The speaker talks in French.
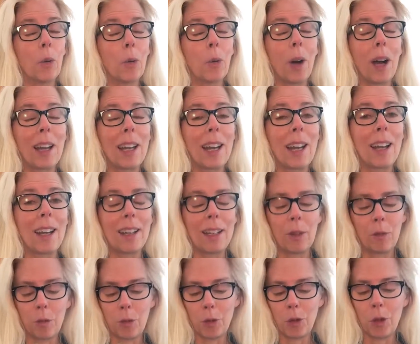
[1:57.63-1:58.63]
à
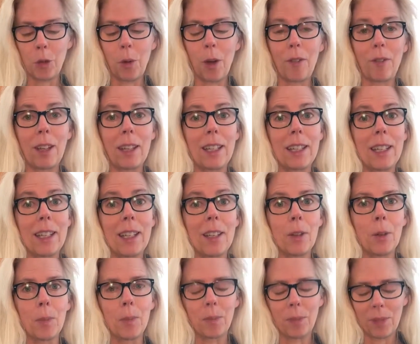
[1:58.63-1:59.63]
l'infusion avec
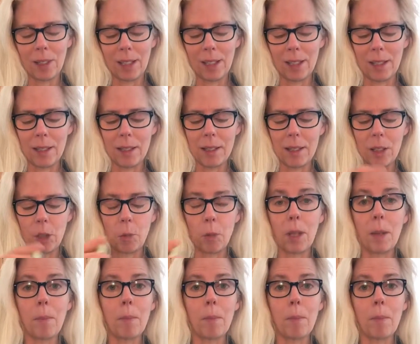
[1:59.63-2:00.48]
euh, les, aiguilles